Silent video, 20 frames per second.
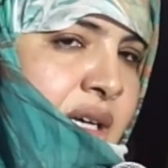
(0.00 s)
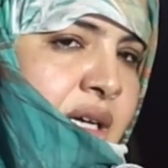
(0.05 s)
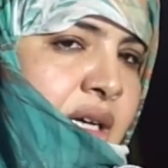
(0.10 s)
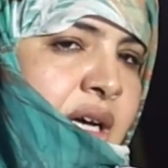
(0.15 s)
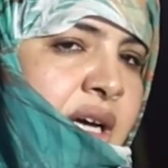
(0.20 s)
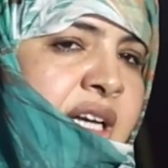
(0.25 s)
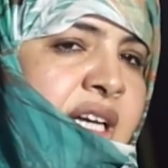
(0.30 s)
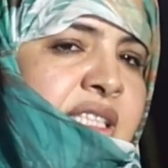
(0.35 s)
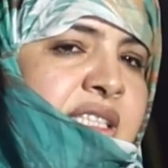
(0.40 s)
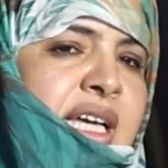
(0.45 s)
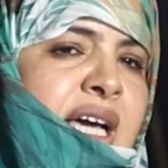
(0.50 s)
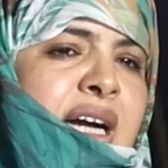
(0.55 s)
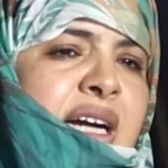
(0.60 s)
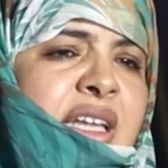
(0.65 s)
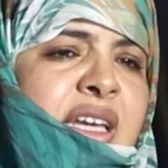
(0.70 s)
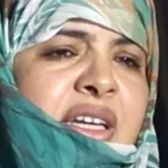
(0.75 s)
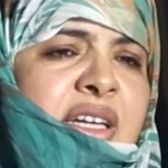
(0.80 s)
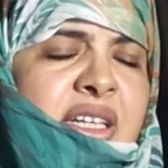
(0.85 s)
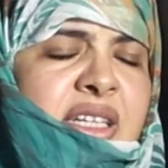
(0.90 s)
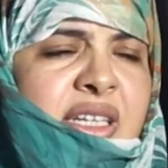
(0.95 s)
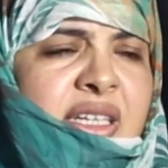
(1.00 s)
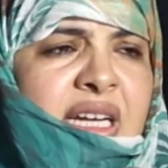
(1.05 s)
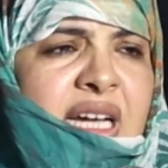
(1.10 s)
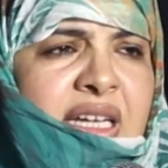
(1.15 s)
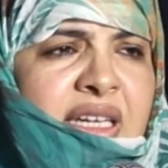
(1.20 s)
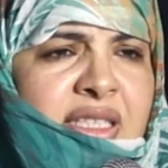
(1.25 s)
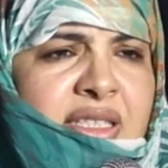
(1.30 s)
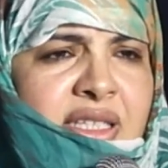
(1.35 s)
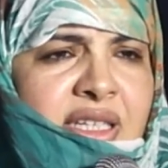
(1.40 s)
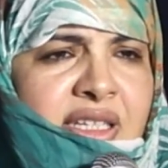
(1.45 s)
احنا تاكلين على ان
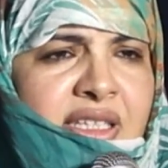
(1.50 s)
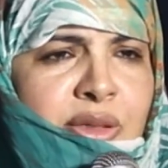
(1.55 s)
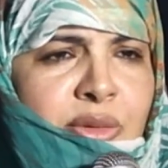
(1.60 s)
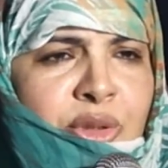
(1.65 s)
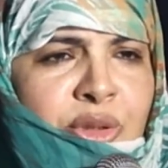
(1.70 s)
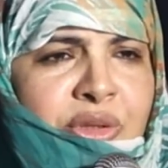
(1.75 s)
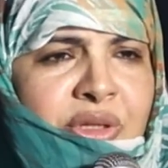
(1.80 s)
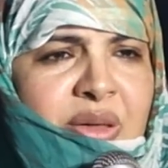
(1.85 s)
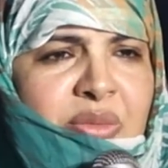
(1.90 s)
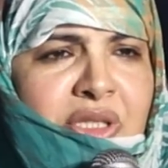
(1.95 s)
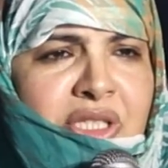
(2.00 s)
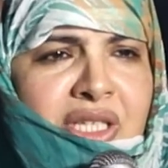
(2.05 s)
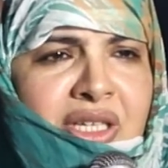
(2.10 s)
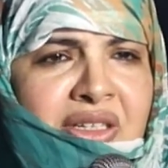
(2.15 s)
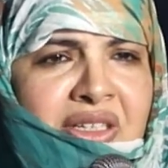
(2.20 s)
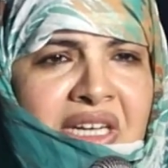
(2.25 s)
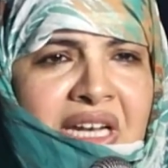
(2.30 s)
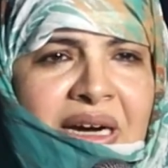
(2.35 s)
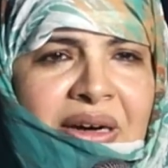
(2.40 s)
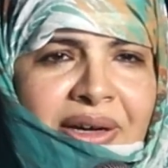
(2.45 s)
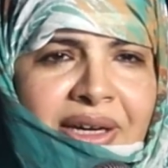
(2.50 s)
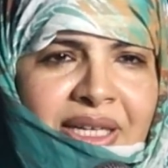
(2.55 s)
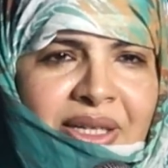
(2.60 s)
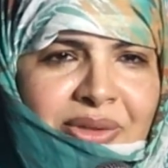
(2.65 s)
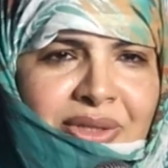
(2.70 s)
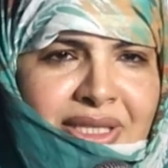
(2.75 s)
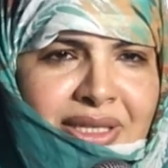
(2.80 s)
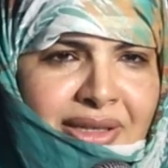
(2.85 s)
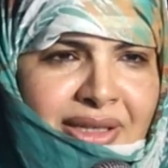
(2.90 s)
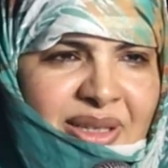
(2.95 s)
احنا اصلا نقول النبي صلى الله عليه
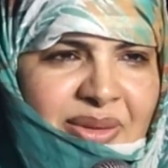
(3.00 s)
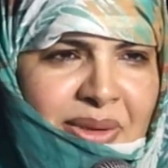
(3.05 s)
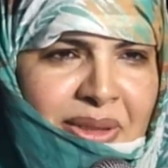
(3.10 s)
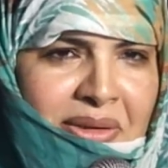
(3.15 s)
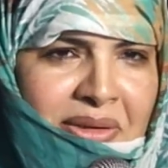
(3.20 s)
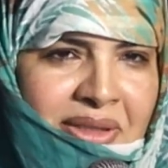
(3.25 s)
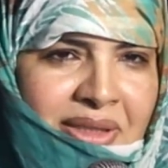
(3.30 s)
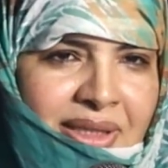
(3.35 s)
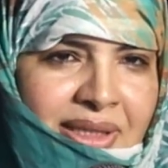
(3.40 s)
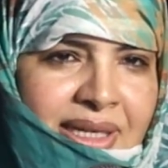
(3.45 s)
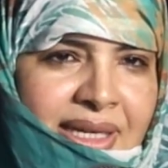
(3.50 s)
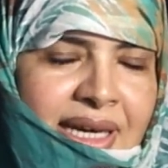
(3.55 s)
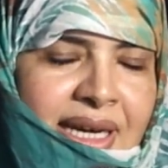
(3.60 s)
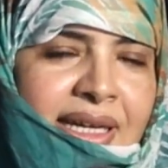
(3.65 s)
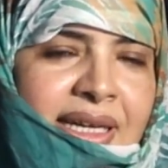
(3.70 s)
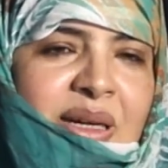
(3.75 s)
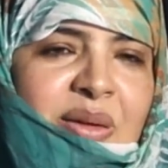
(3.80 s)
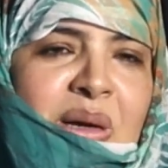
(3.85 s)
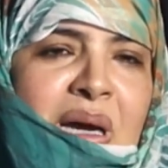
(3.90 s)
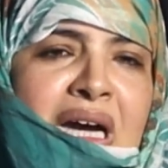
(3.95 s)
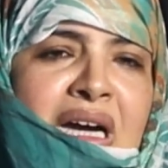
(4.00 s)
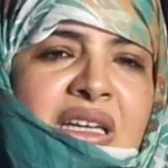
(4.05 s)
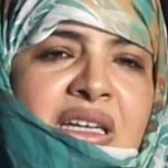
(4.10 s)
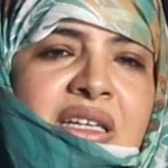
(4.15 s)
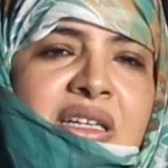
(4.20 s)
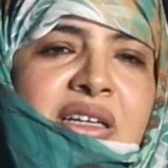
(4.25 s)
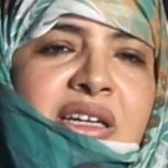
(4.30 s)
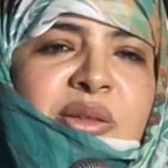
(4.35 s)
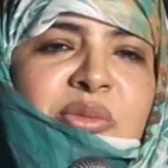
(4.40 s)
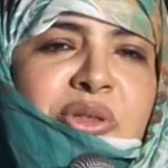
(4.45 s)
وسلم احنا ما
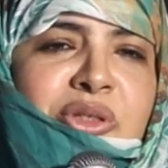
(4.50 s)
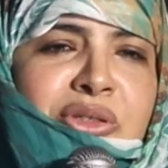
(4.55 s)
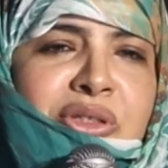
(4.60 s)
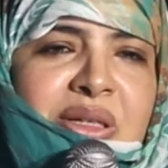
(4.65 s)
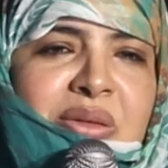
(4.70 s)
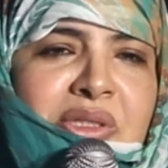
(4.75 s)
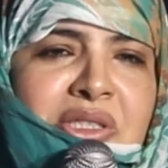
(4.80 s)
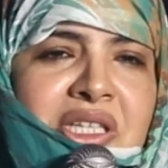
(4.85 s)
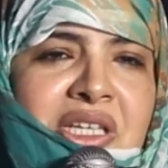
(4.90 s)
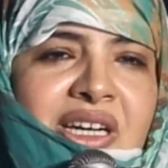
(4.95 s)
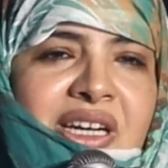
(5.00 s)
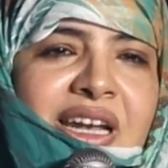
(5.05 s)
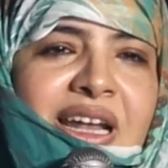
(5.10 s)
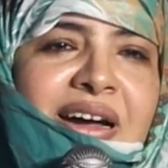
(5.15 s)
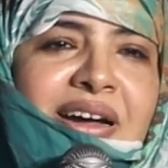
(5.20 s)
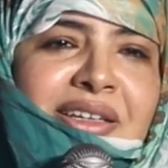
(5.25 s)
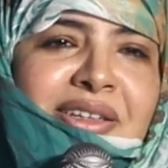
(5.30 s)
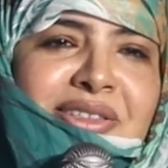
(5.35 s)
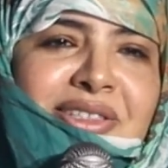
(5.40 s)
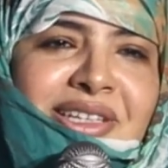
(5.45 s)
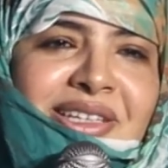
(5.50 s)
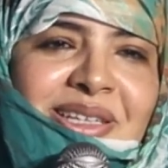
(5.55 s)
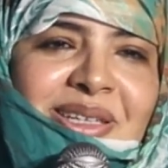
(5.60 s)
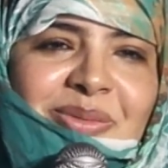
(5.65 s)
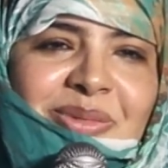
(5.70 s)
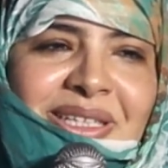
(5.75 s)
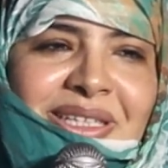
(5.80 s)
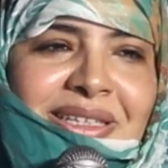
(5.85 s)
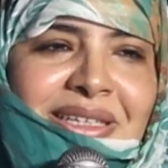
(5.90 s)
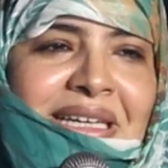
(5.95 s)
خلقنا نقول النبي صلى الله عليه وسلم
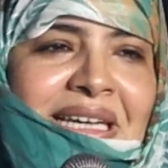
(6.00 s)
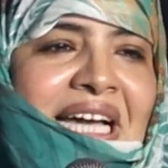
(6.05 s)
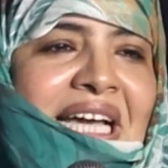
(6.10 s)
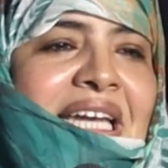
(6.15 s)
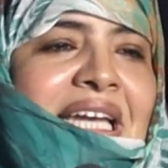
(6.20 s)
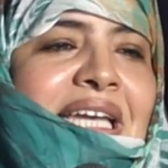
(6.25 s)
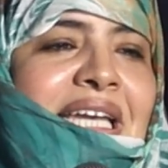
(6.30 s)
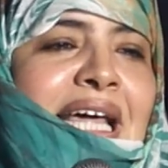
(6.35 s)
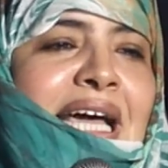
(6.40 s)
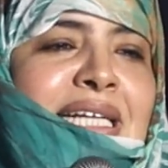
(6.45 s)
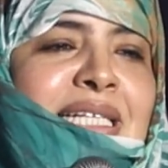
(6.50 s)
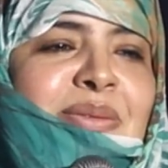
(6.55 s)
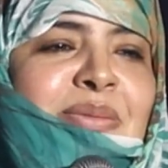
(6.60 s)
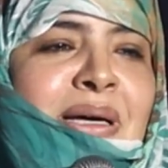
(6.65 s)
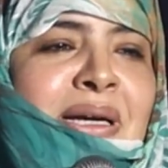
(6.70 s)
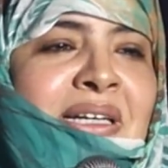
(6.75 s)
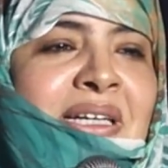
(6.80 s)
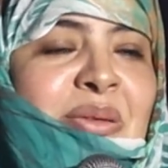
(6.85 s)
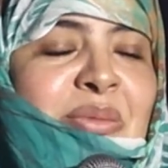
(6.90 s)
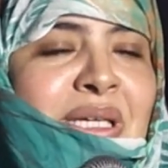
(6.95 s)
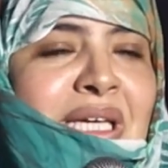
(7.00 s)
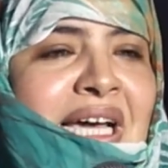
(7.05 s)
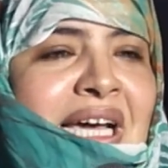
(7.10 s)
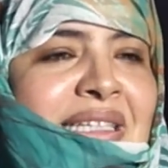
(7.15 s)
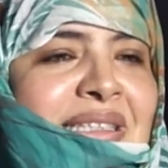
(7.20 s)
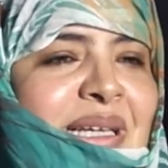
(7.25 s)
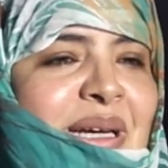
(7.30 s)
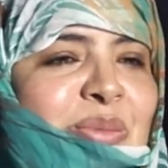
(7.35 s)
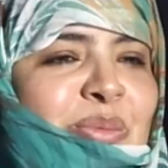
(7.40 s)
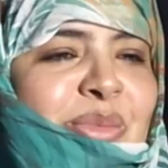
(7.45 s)
احنا لا جبرنا
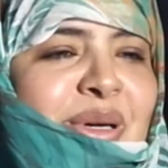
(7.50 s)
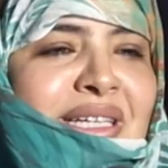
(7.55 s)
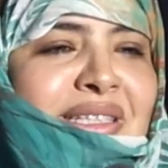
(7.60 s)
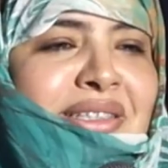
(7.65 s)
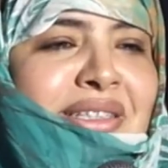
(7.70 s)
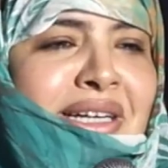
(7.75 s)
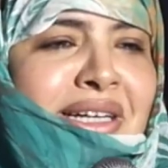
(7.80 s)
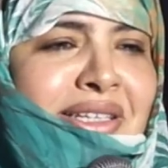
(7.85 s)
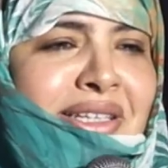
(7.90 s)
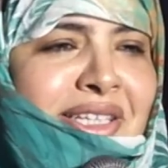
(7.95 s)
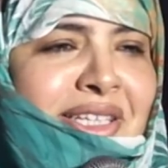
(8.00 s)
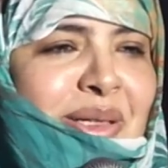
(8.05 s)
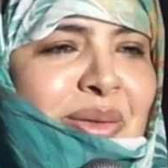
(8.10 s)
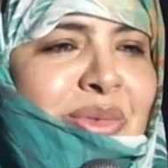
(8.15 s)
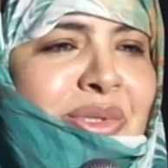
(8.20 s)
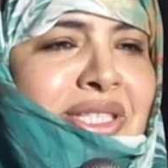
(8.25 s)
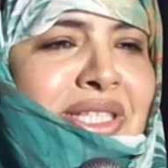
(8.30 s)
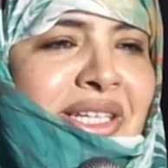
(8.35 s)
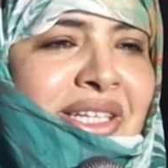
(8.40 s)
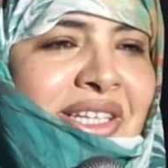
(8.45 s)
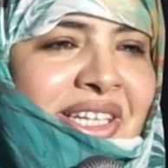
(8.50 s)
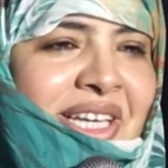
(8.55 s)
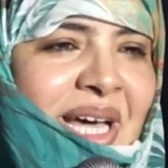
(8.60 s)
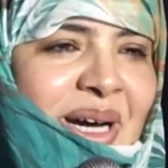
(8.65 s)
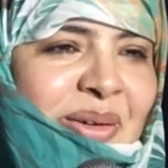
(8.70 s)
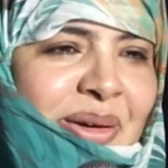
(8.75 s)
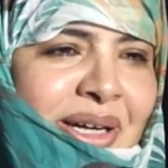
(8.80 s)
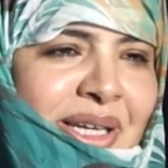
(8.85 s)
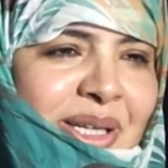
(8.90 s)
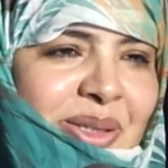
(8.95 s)
بيئات رباتنا على النبي صلى
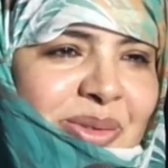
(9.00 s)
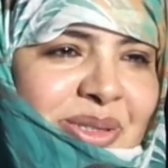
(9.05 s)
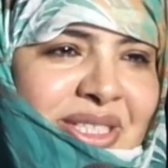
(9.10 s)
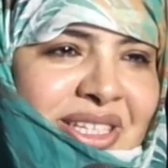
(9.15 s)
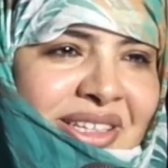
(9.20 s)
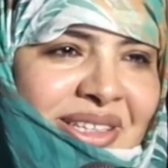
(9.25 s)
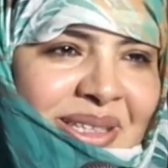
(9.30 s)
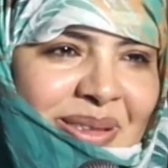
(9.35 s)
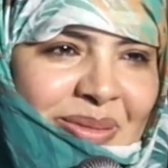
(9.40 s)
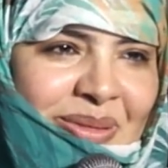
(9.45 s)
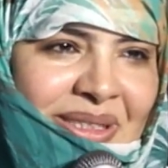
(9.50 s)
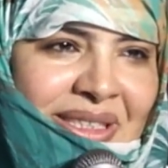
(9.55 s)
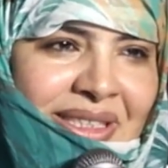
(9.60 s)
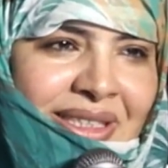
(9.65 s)
الله عليه وسلم